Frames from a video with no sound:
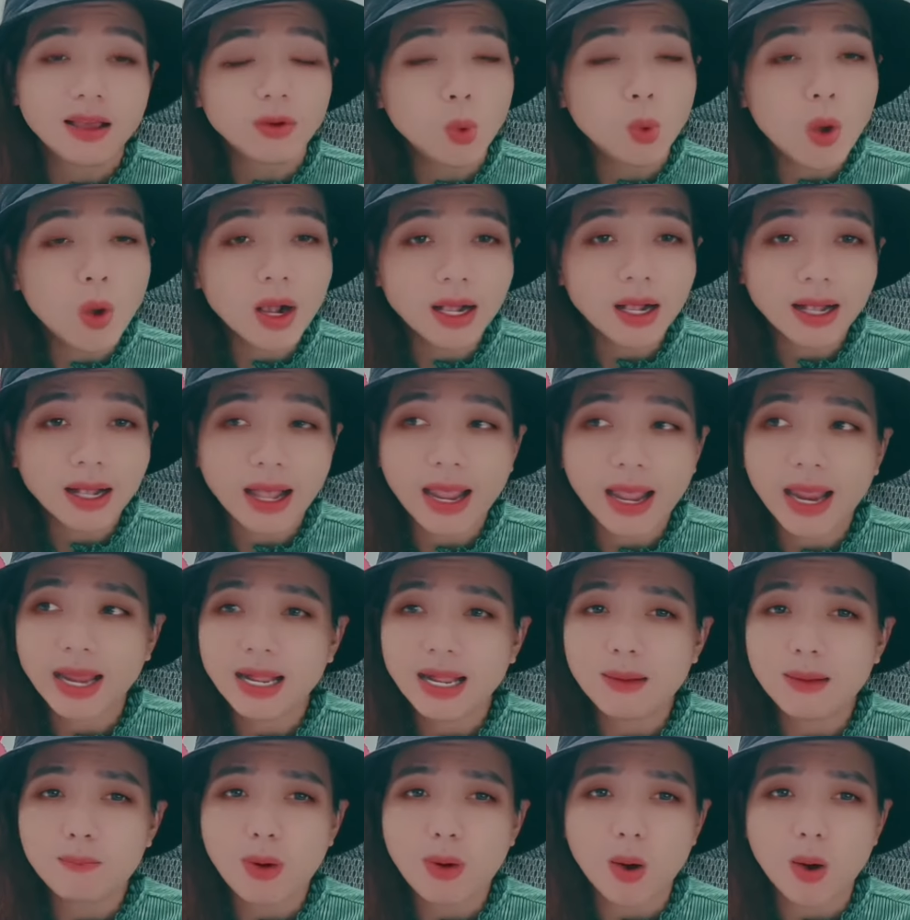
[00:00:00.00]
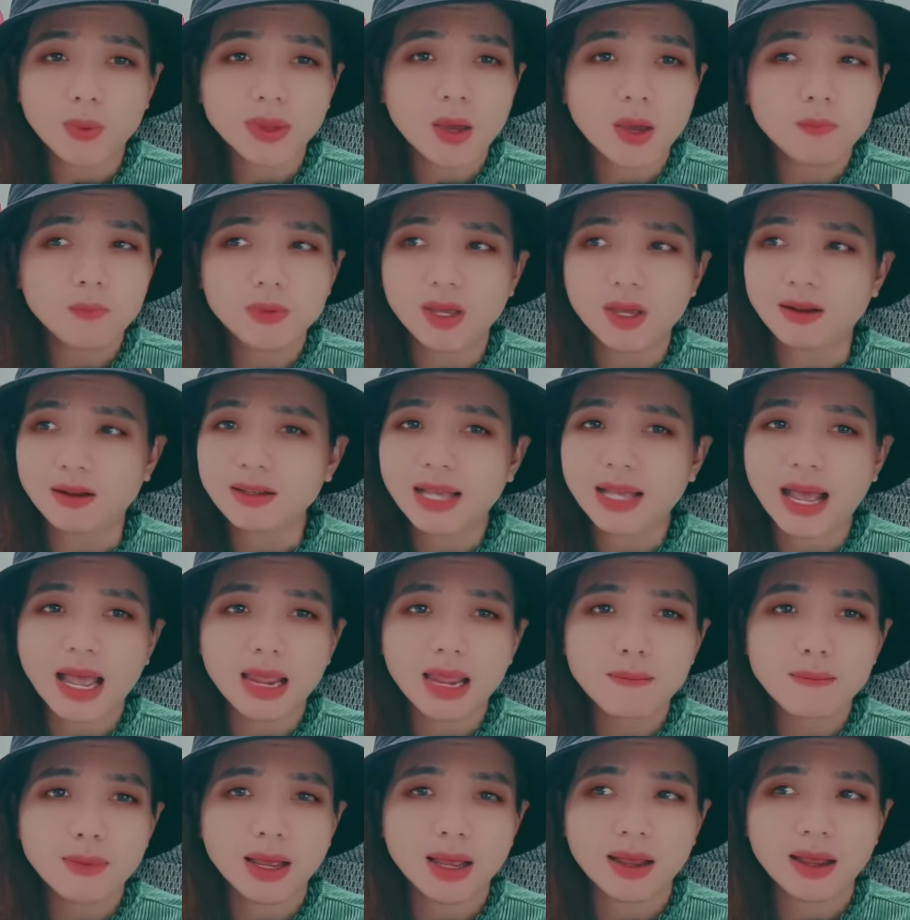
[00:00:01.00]
quốc ca là một trong những
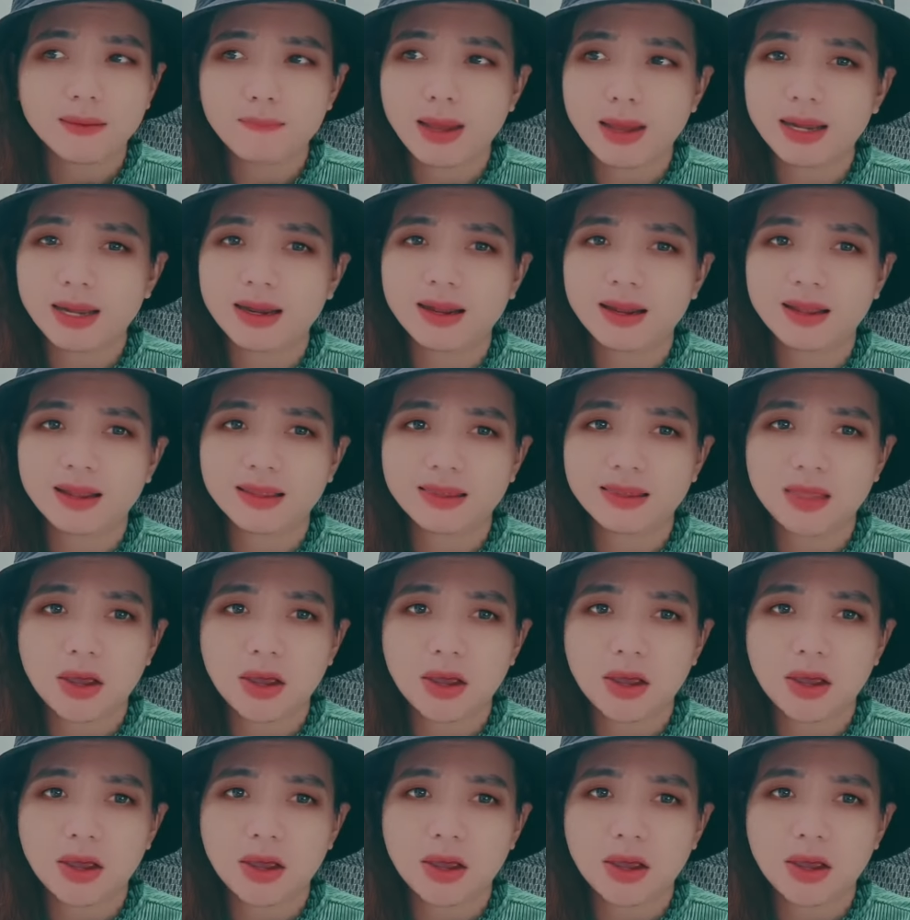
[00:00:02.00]
cái mà mà ờ,